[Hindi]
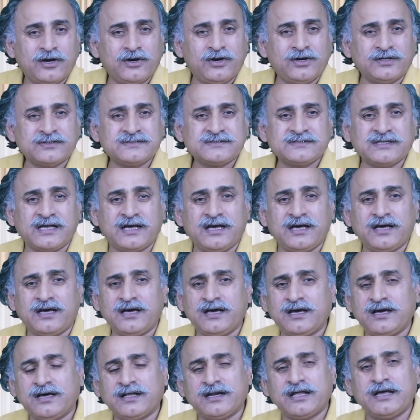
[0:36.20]
और
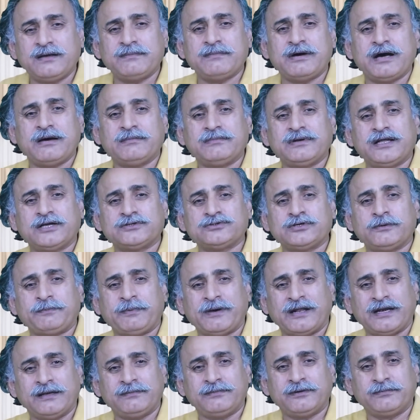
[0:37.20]
सारा मामला जो है
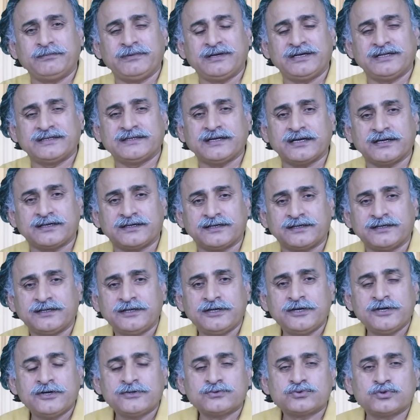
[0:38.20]
पार्लियामेंट में ले जाकर
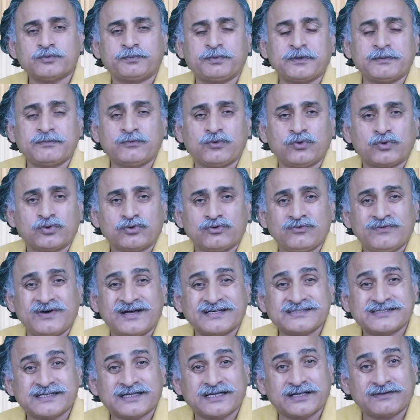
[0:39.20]
सुप्रीम कोर्ट को
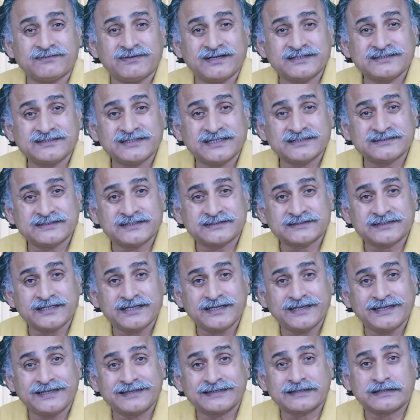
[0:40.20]
वहाँ से करवा दिया जाता
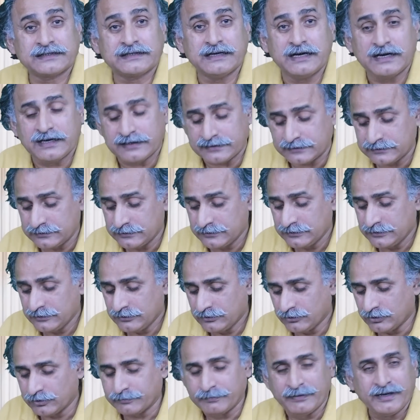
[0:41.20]
है इनकार
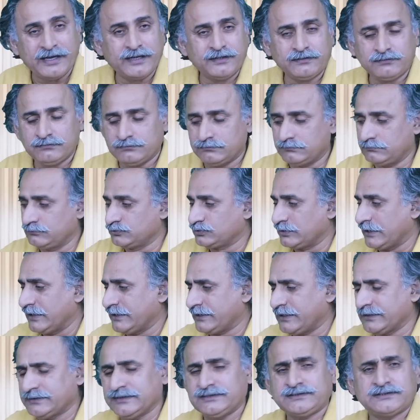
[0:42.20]
और बाहर
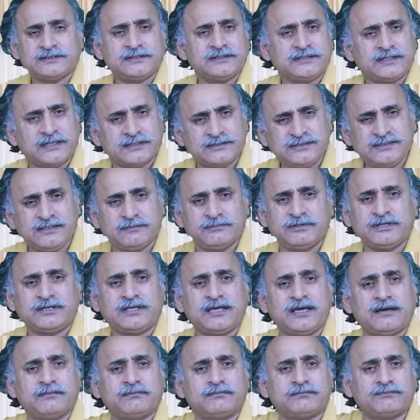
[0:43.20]
गुजरात कहते हैं ठीक है जी हमें
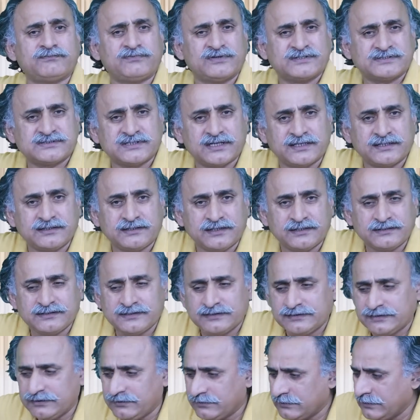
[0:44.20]
क्या हम फंड जारी कर
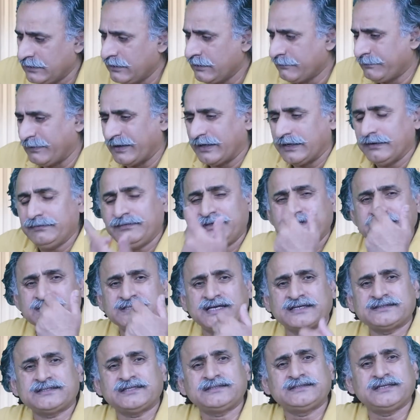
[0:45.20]
देंगे पार्लियामेंट
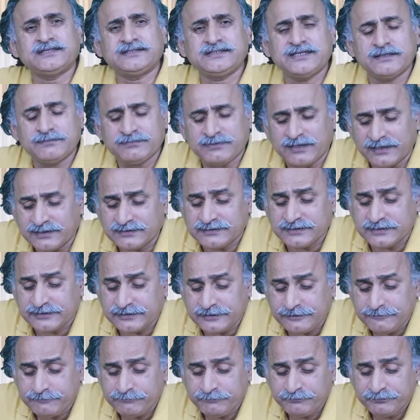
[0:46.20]
इजाज़त देते हम कर
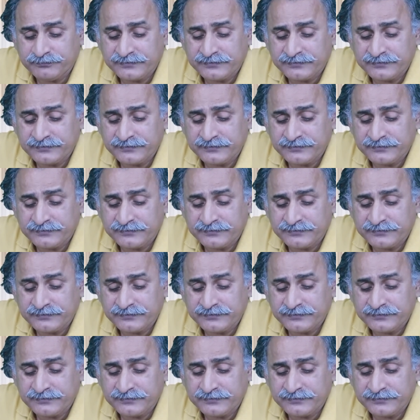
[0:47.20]
देंगे